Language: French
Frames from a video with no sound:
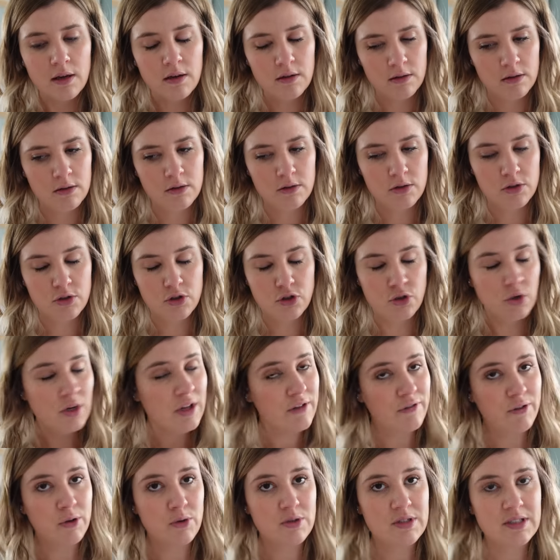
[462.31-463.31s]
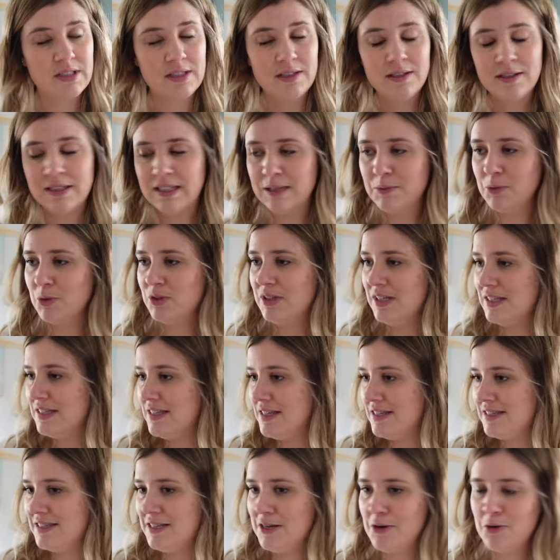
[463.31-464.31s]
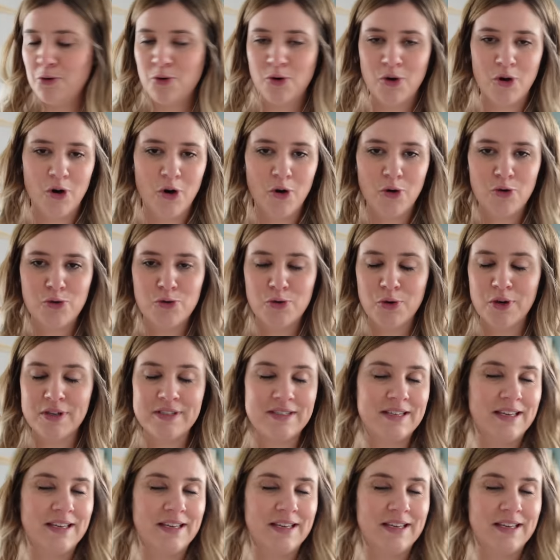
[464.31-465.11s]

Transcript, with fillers: euh, je l'ai fait aussi, démonter ses stylos en cours,